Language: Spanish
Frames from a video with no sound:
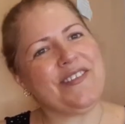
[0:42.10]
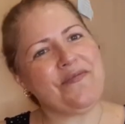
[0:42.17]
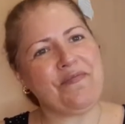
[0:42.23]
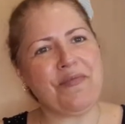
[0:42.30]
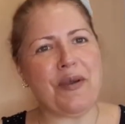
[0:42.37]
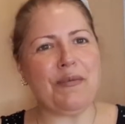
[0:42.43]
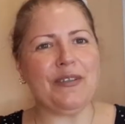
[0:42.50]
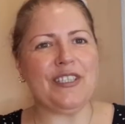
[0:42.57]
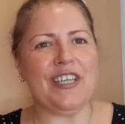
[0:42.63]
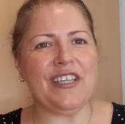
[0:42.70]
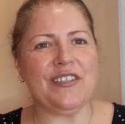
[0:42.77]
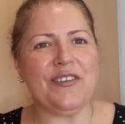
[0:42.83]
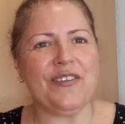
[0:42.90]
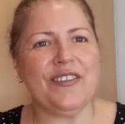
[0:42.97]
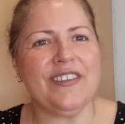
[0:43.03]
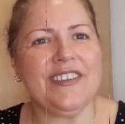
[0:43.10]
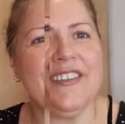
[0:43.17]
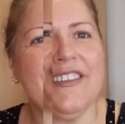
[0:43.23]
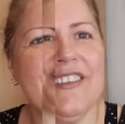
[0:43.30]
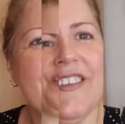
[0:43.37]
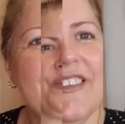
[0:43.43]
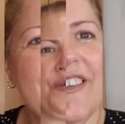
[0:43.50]
Vamos a ello.
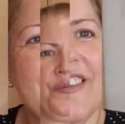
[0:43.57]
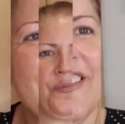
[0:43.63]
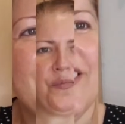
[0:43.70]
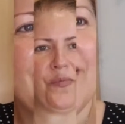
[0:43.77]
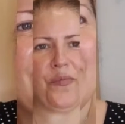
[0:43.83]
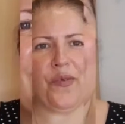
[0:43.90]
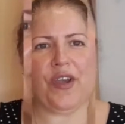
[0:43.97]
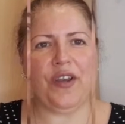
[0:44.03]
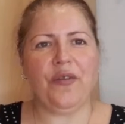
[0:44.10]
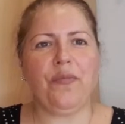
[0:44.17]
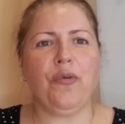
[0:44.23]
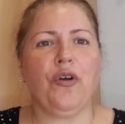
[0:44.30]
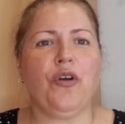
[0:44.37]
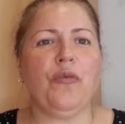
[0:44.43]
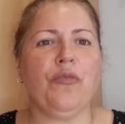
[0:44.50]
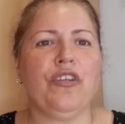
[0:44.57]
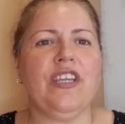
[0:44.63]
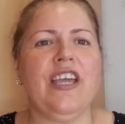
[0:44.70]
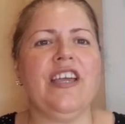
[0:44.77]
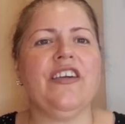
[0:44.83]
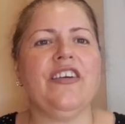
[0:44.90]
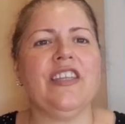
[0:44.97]
Bueno, pues como
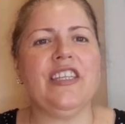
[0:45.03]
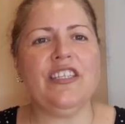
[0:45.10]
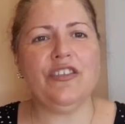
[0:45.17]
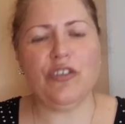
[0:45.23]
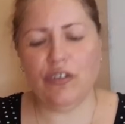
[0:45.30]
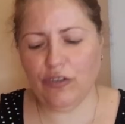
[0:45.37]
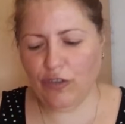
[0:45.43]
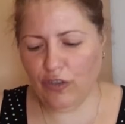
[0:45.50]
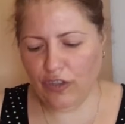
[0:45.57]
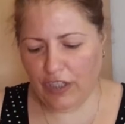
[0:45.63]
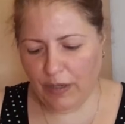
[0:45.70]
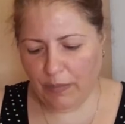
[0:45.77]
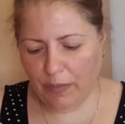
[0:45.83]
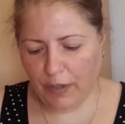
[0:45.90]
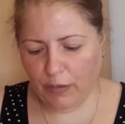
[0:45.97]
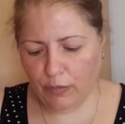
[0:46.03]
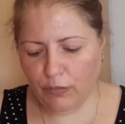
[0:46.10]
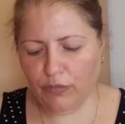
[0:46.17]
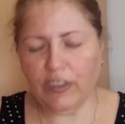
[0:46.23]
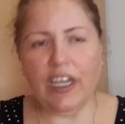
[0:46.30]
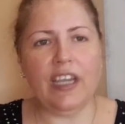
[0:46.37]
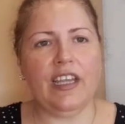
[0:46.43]
ya he dicho, son seis
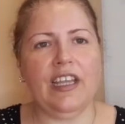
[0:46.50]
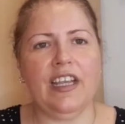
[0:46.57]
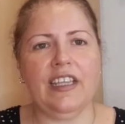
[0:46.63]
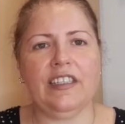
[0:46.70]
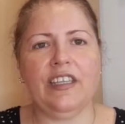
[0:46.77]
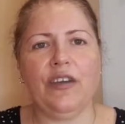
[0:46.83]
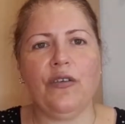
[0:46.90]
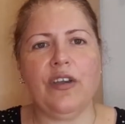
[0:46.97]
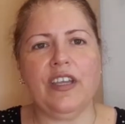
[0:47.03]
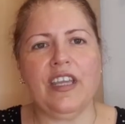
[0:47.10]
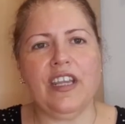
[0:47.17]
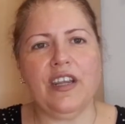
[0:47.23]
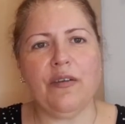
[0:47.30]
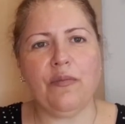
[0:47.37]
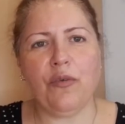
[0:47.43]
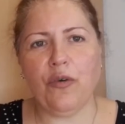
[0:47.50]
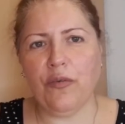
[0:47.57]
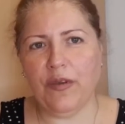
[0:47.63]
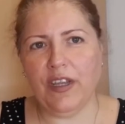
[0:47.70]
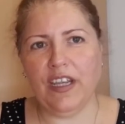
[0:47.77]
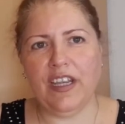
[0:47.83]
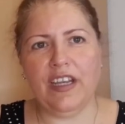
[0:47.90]
preguntas que las tengo aquí en el
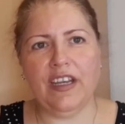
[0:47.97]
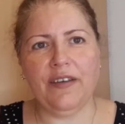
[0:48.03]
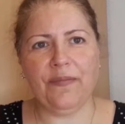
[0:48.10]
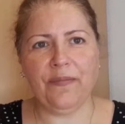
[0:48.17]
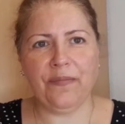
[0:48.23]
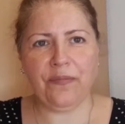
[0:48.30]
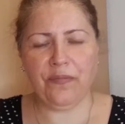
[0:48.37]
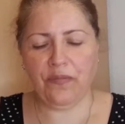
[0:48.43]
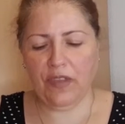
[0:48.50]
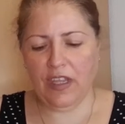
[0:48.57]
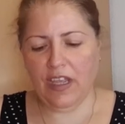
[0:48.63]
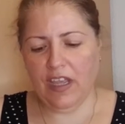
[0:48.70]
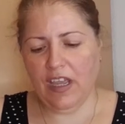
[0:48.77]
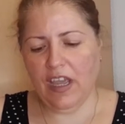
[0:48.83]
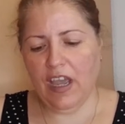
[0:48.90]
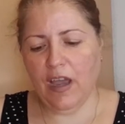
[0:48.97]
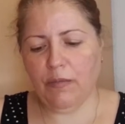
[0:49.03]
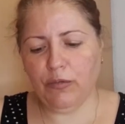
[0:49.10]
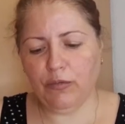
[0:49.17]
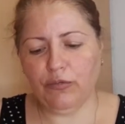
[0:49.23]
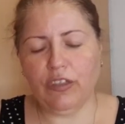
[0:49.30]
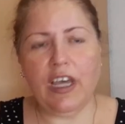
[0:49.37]
móvil
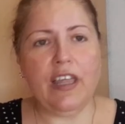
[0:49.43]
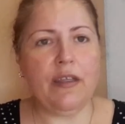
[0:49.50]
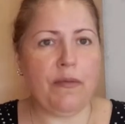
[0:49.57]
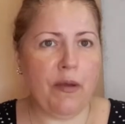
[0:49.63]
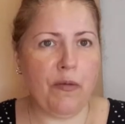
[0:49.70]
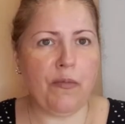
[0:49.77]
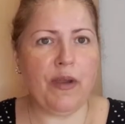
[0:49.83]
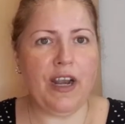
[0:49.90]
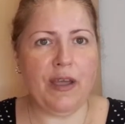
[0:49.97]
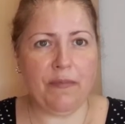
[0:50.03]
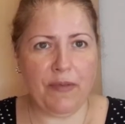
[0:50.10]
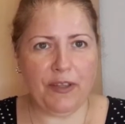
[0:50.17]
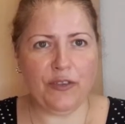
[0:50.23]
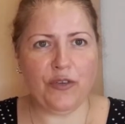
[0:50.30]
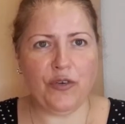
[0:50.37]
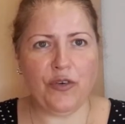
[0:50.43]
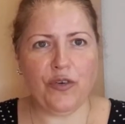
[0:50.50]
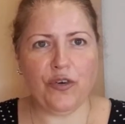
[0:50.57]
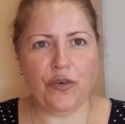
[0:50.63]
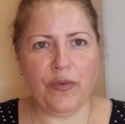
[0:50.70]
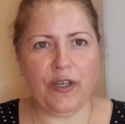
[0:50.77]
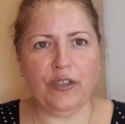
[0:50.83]
apuntadas. Vamos, me las mandó
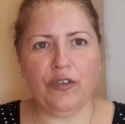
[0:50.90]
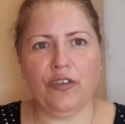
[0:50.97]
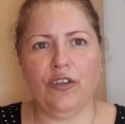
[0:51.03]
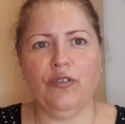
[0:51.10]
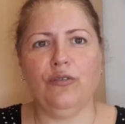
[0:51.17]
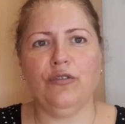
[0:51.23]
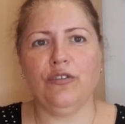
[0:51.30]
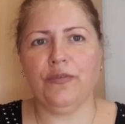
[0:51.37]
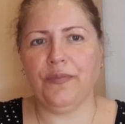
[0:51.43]
Roberto Deluxe